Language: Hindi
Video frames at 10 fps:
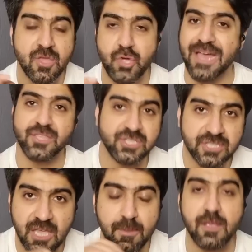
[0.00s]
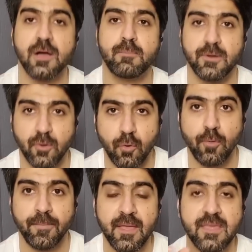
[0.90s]
चाहे जिसकी भी गवर्नमेंट
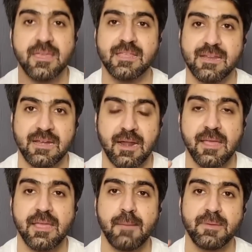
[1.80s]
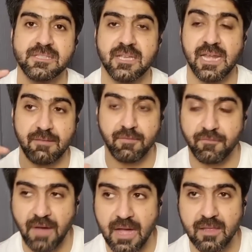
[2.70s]
हो ये लड़ाई है बेसिकली
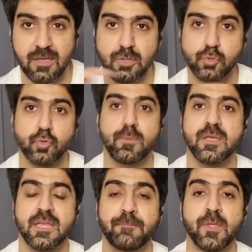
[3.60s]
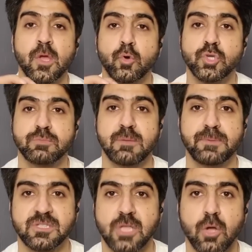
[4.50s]
वफाक की और सूबे की उसमें
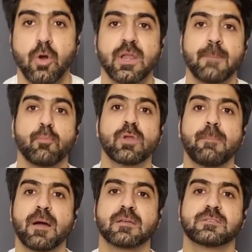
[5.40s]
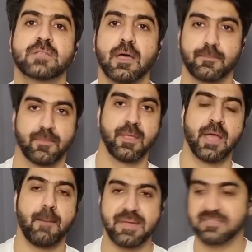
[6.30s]
पिस्ता कौन है पूरा पाकिस्तान
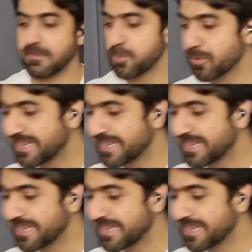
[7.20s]
अब मेरे सामने जो